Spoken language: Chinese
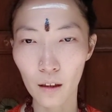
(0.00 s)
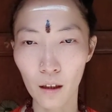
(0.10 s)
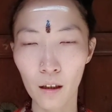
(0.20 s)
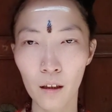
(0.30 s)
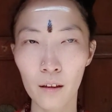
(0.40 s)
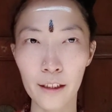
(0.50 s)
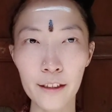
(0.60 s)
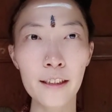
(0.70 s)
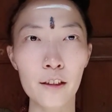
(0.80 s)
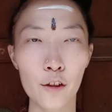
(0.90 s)
呃，灵
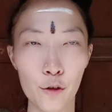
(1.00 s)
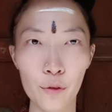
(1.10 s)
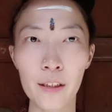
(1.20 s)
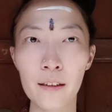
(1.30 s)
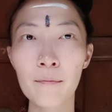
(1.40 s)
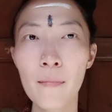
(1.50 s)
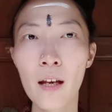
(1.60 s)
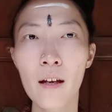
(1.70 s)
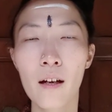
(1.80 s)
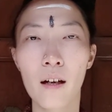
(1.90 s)
性的修行。
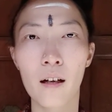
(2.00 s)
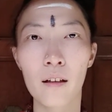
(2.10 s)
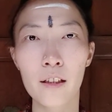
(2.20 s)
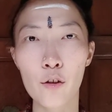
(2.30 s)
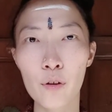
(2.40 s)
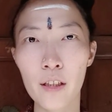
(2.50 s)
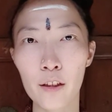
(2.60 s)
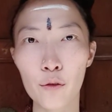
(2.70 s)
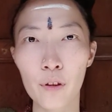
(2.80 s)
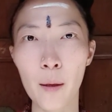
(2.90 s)
呃，他说这个
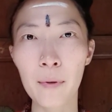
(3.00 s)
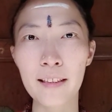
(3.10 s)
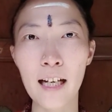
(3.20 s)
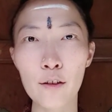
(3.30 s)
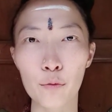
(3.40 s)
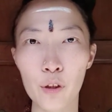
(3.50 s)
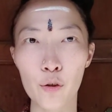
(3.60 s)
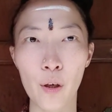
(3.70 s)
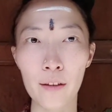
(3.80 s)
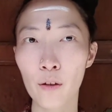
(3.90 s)
就是他们家族的
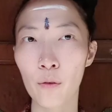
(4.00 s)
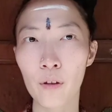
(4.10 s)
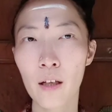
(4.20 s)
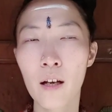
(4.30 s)
传统。